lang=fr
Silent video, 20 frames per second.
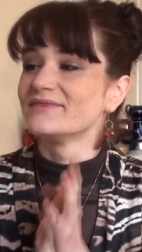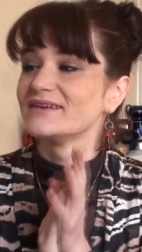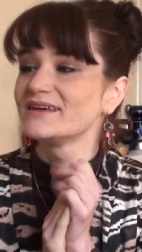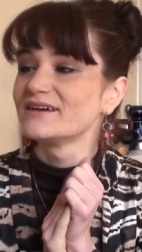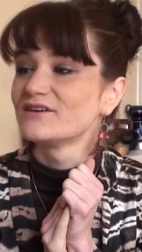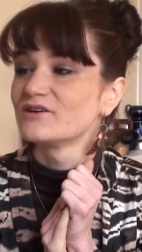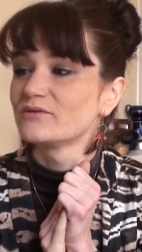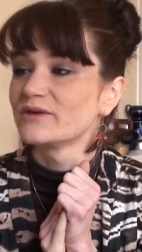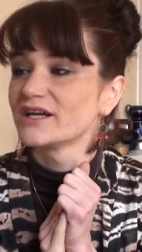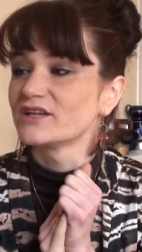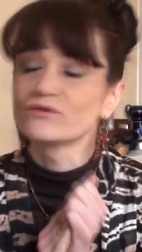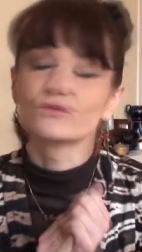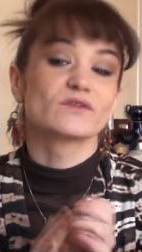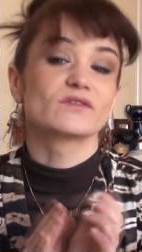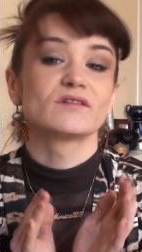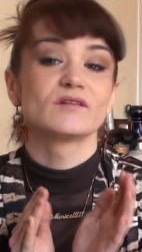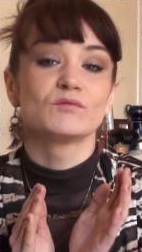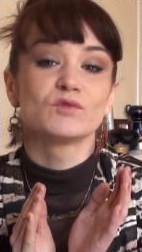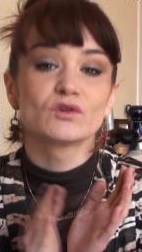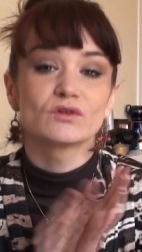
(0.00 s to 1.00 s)
mais euh, ouais, donc
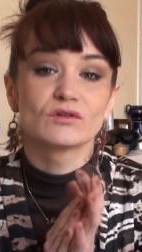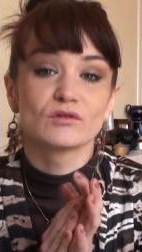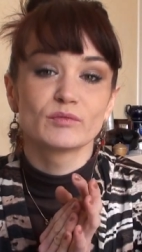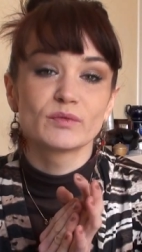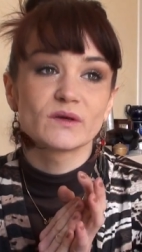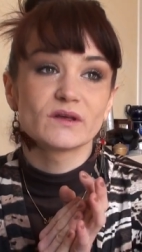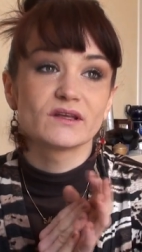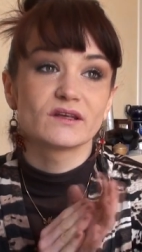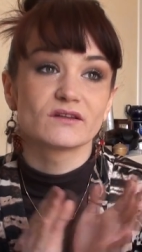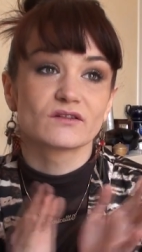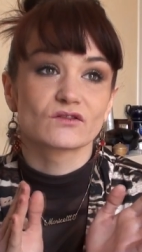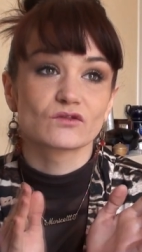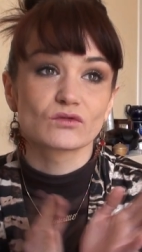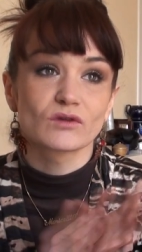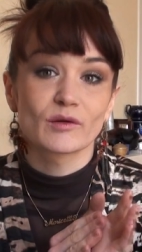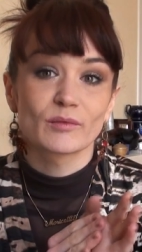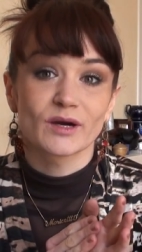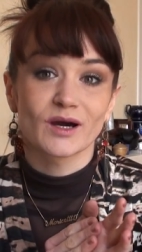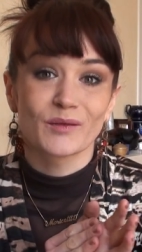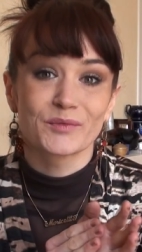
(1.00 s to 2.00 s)
c'est mieux de payer
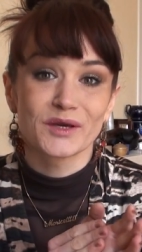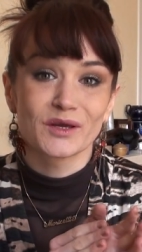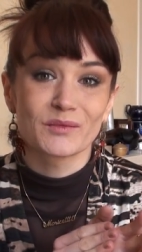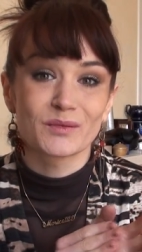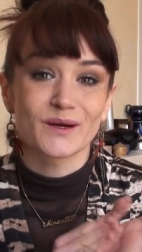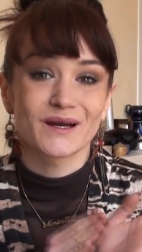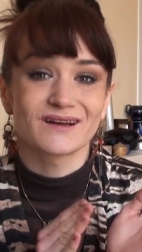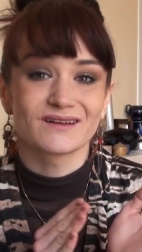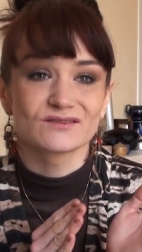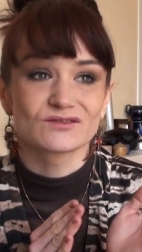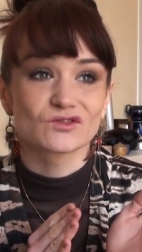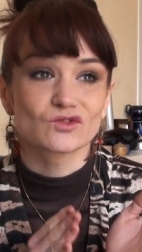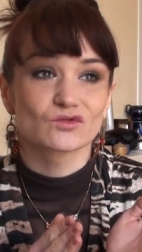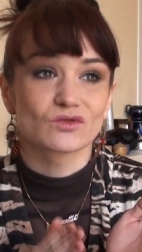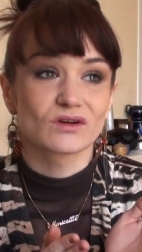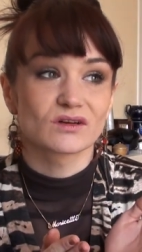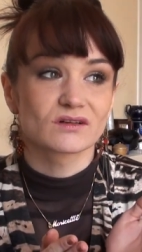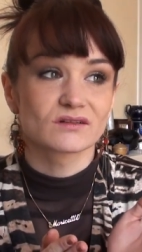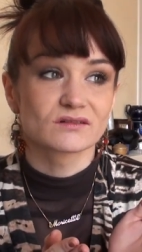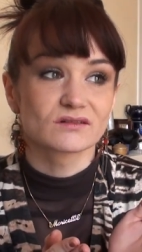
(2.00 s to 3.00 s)
soit par PayPal,
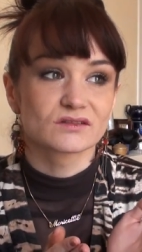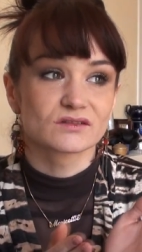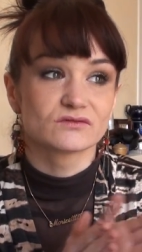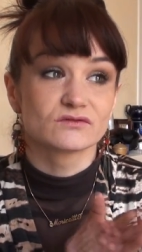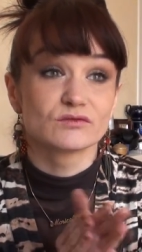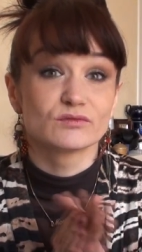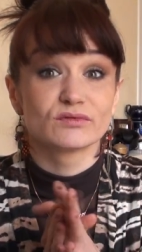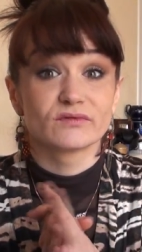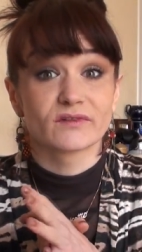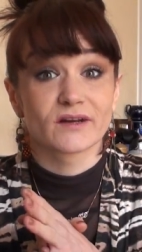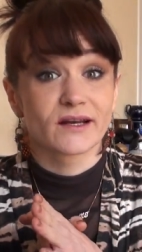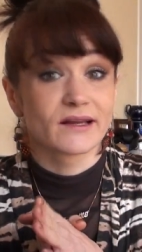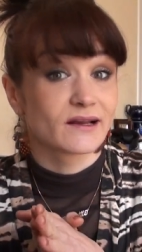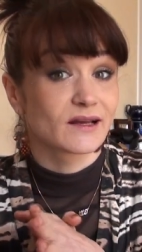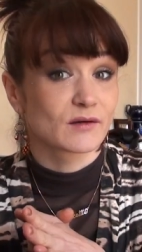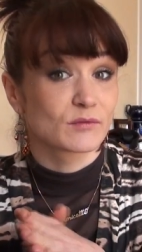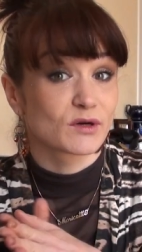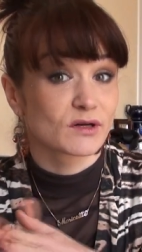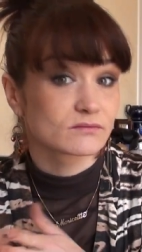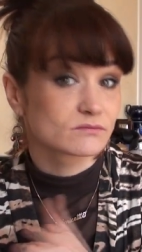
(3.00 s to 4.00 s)
soit si vous pouvez aller
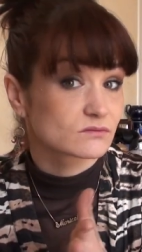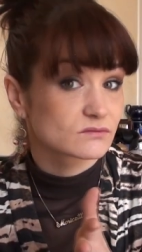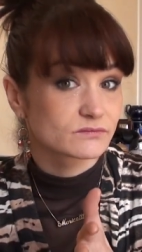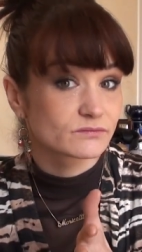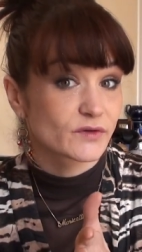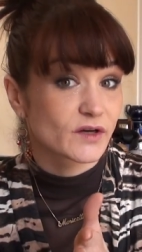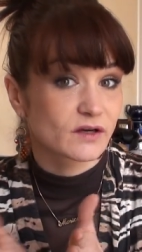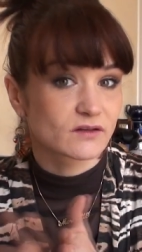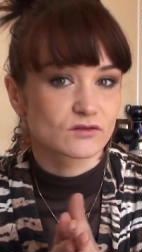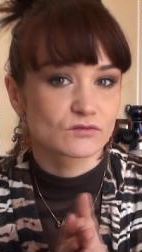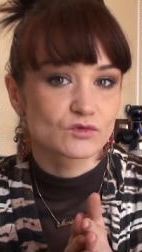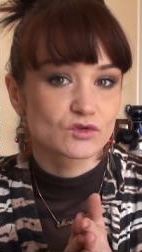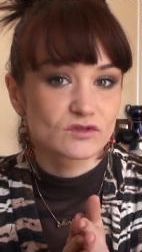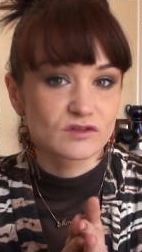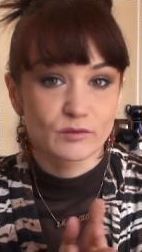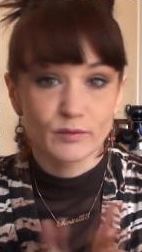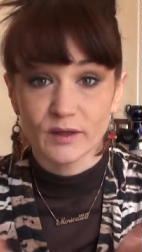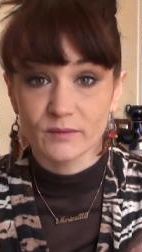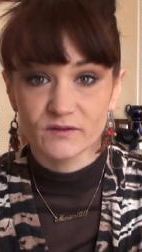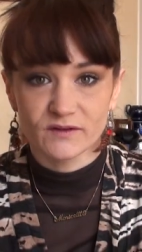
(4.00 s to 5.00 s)
là-bas. Par exemple, je
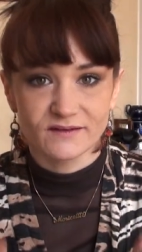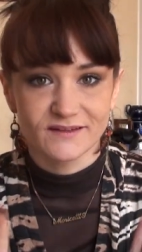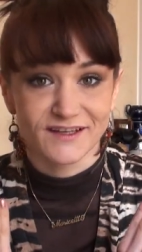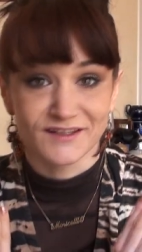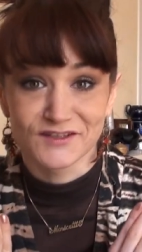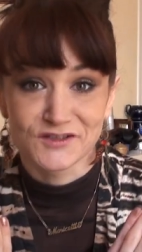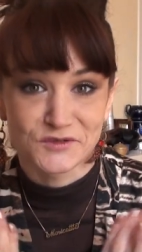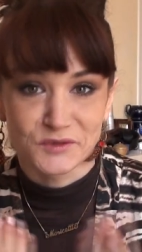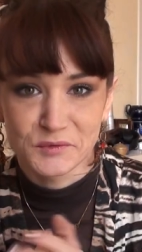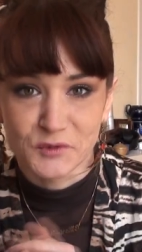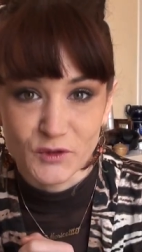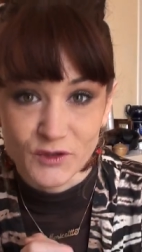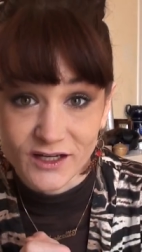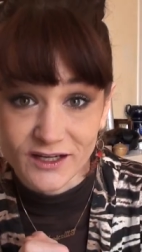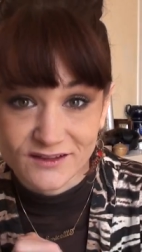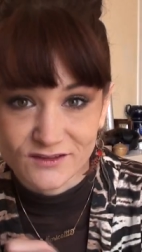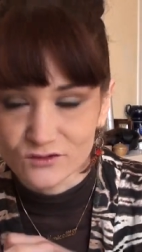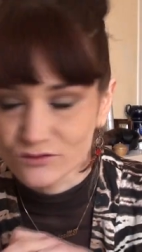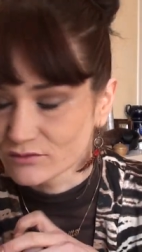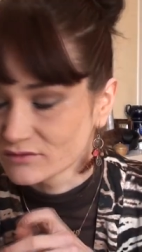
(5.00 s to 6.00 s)
sais pas, peut-être il y a des gens qui me
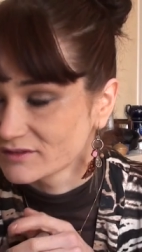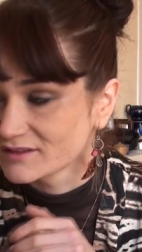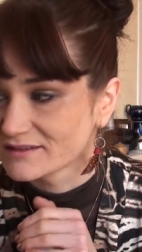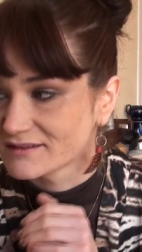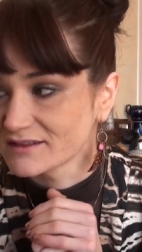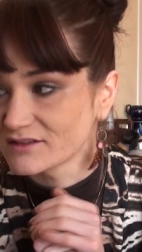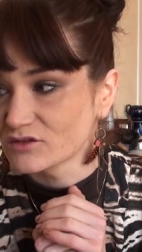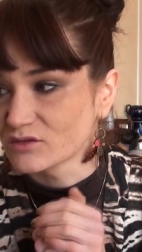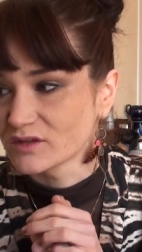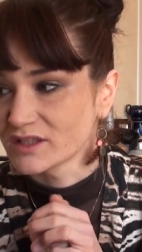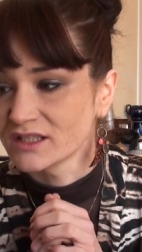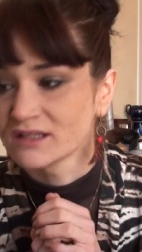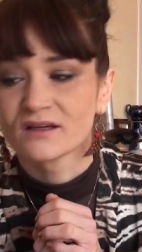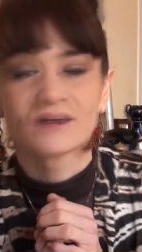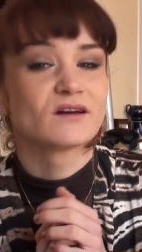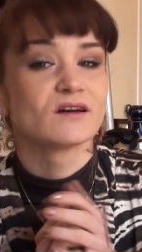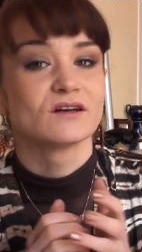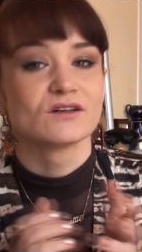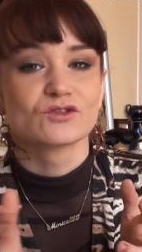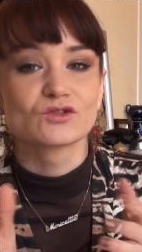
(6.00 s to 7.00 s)
regardent, ils sont aux États-Unis.
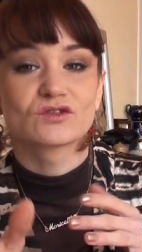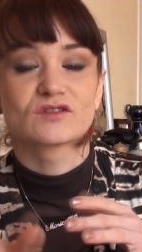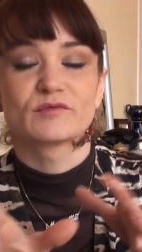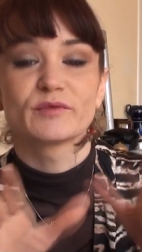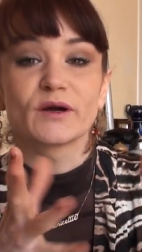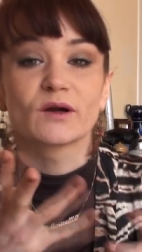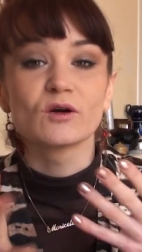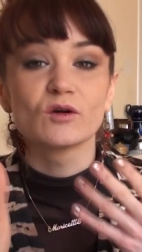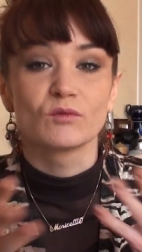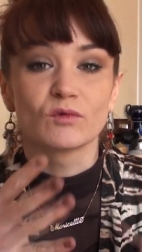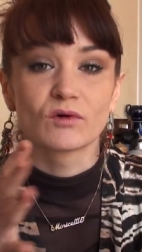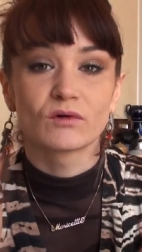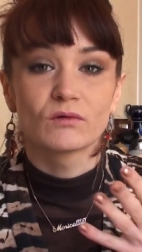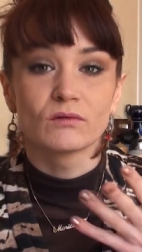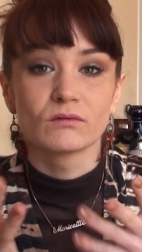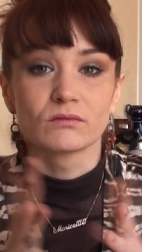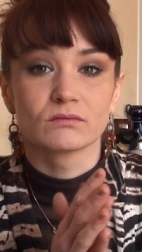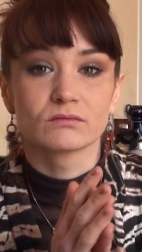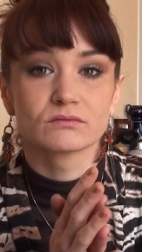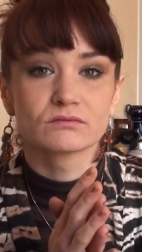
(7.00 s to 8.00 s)
Je sais pas
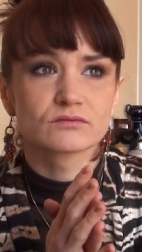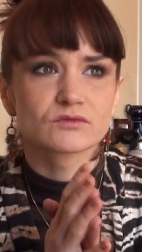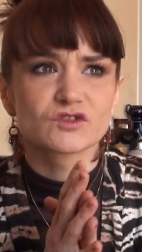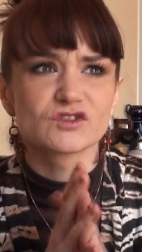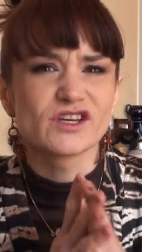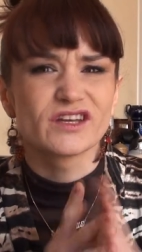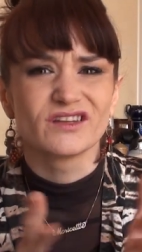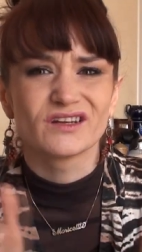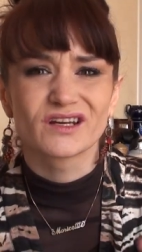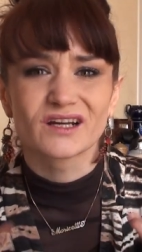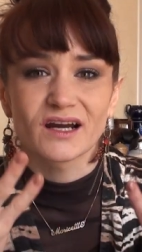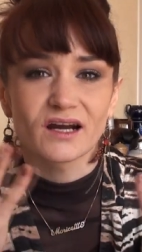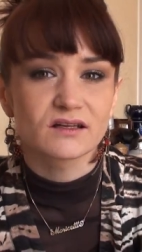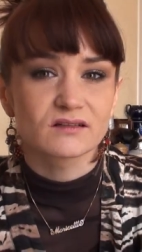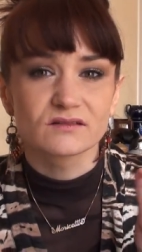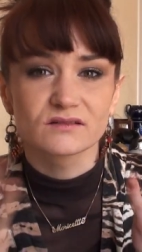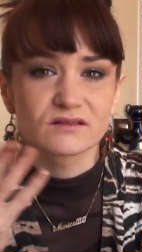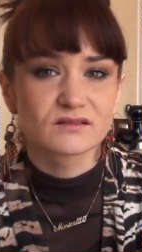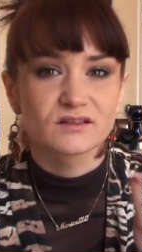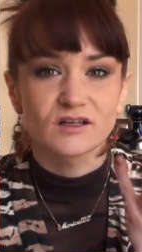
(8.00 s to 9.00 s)
comment, s'il y a des cartes,
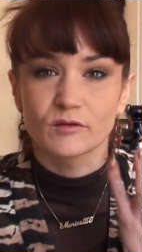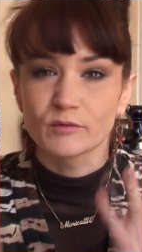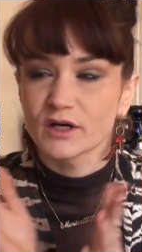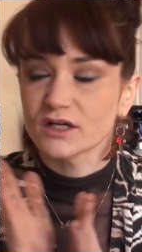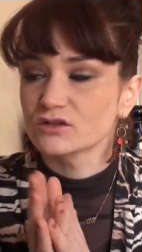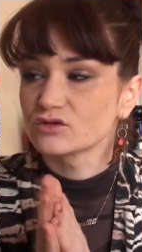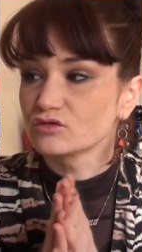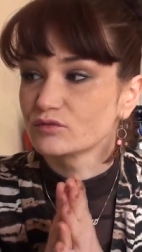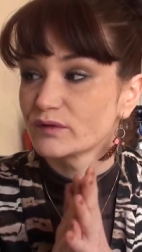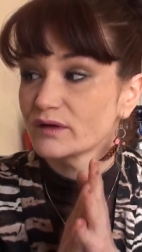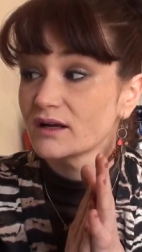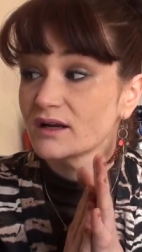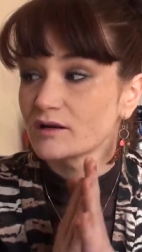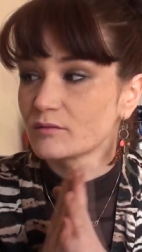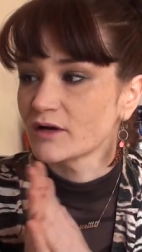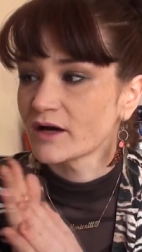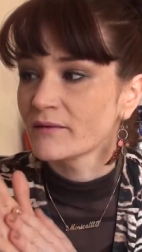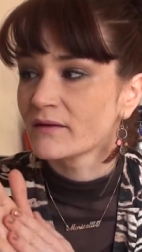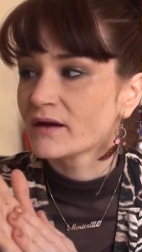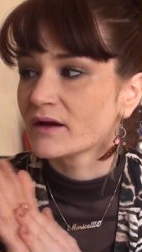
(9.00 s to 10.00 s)
si ça marche ou pas
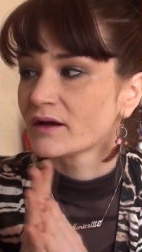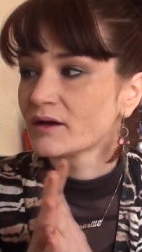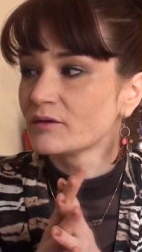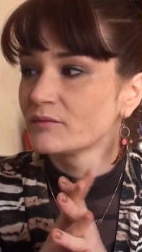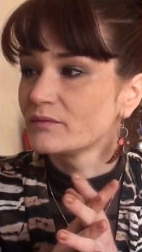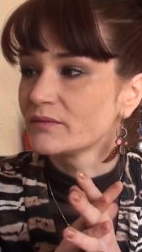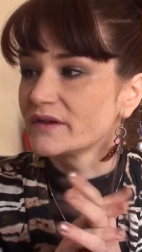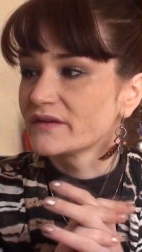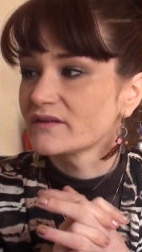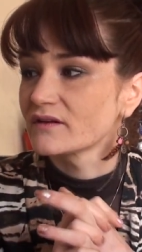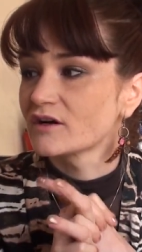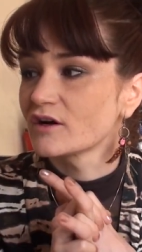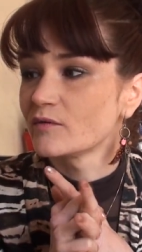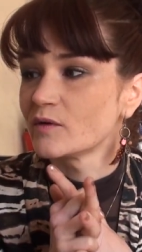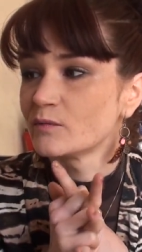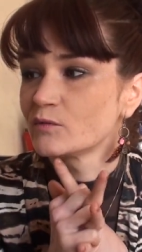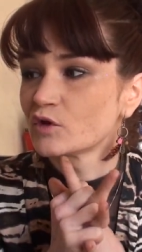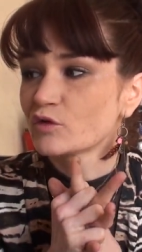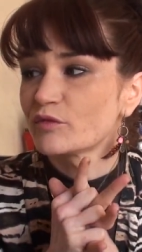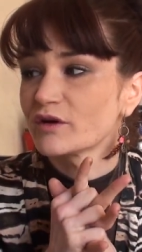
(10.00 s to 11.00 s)
là-bas. Mais c'est quand même mieux